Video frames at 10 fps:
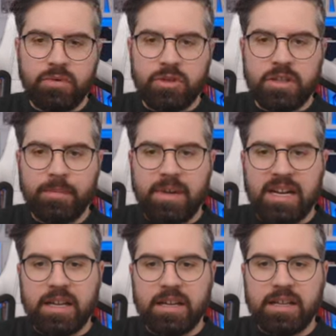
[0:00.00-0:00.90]
pues se
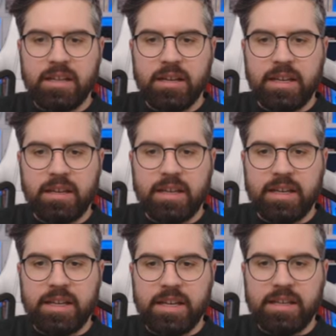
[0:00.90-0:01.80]
marca aquí el
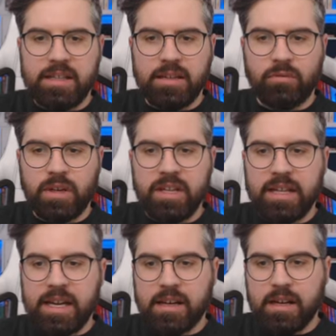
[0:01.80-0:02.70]
que quieres
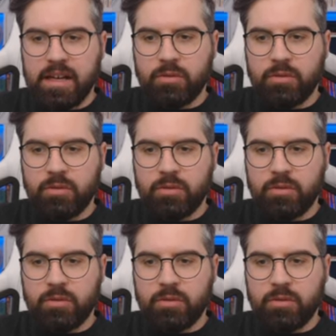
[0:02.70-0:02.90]
actualizar,